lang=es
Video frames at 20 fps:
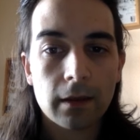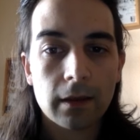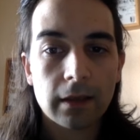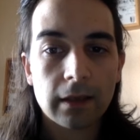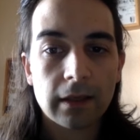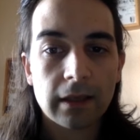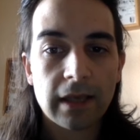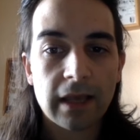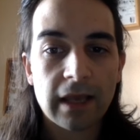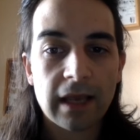
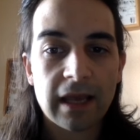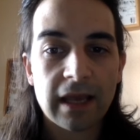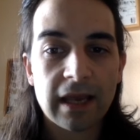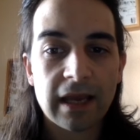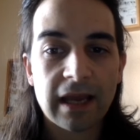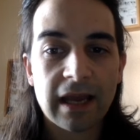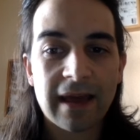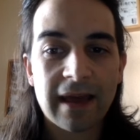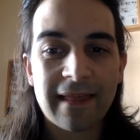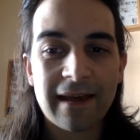que
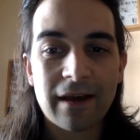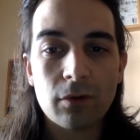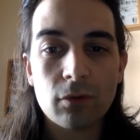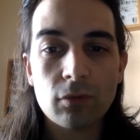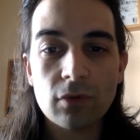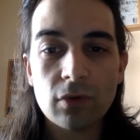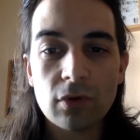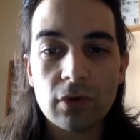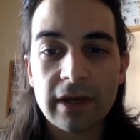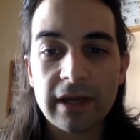cada
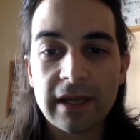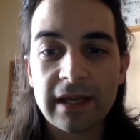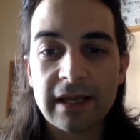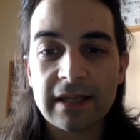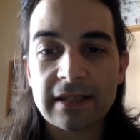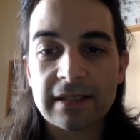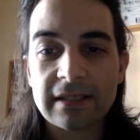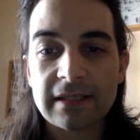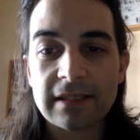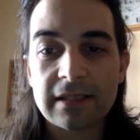uno
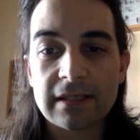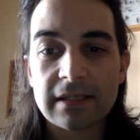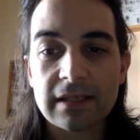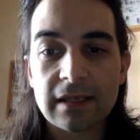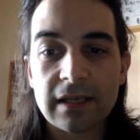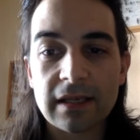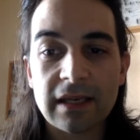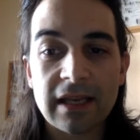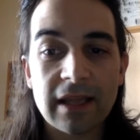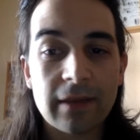es
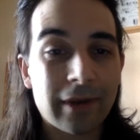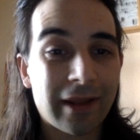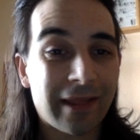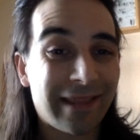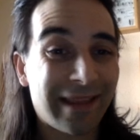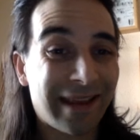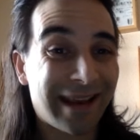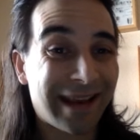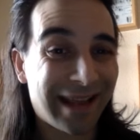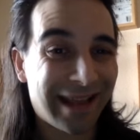libre
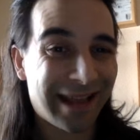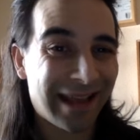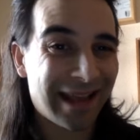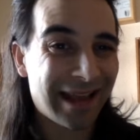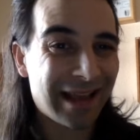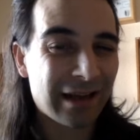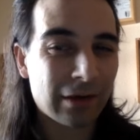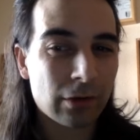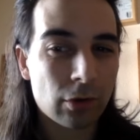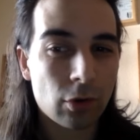de
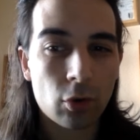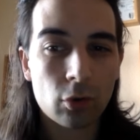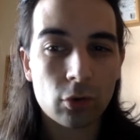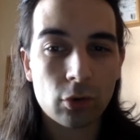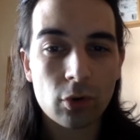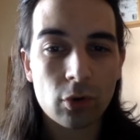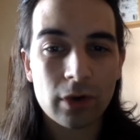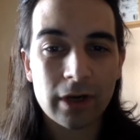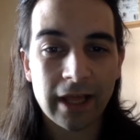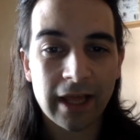creer o
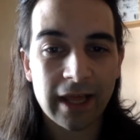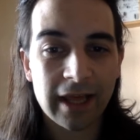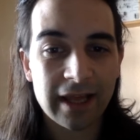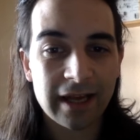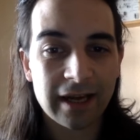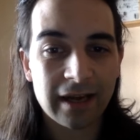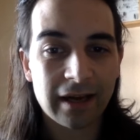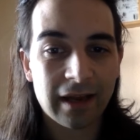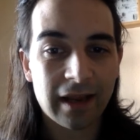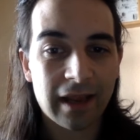no
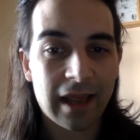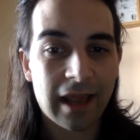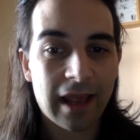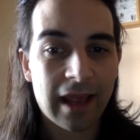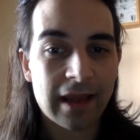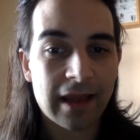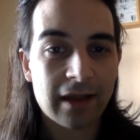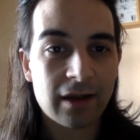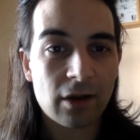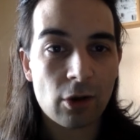creer
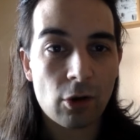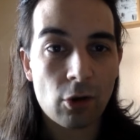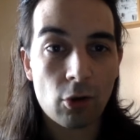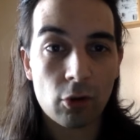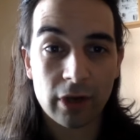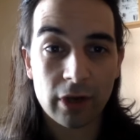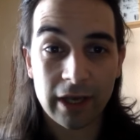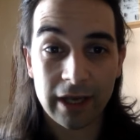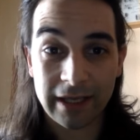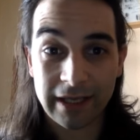en lo
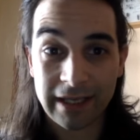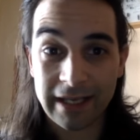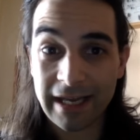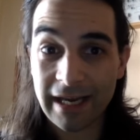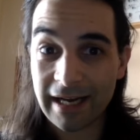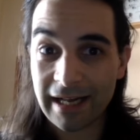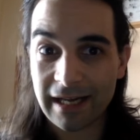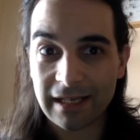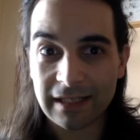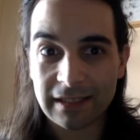que
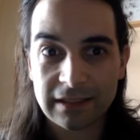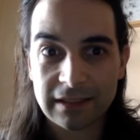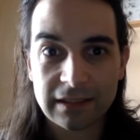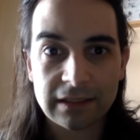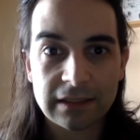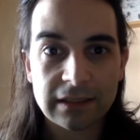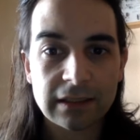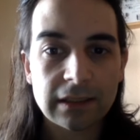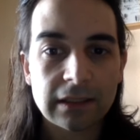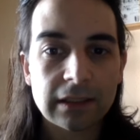quiera.
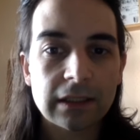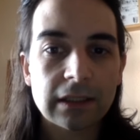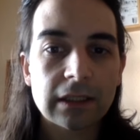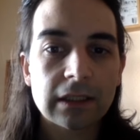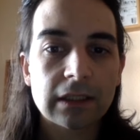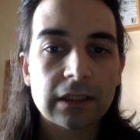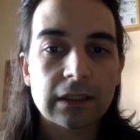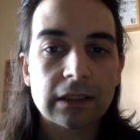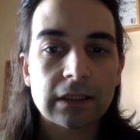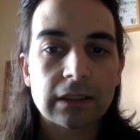
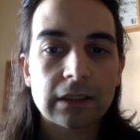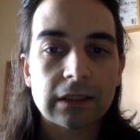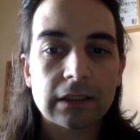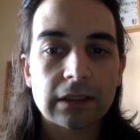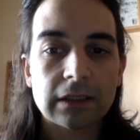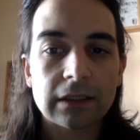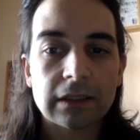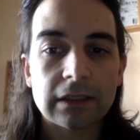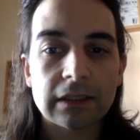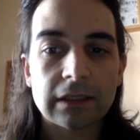
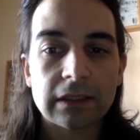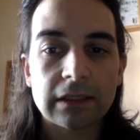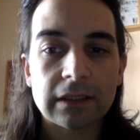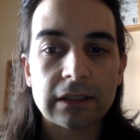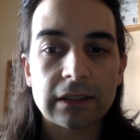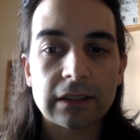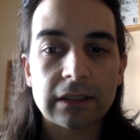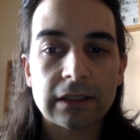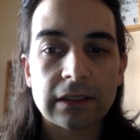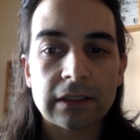
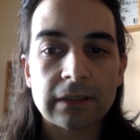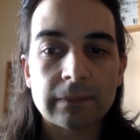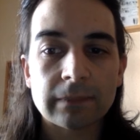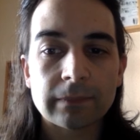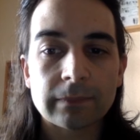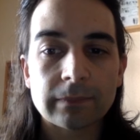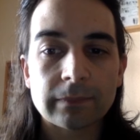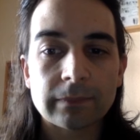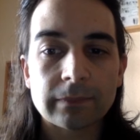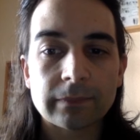
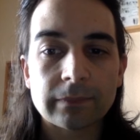Em,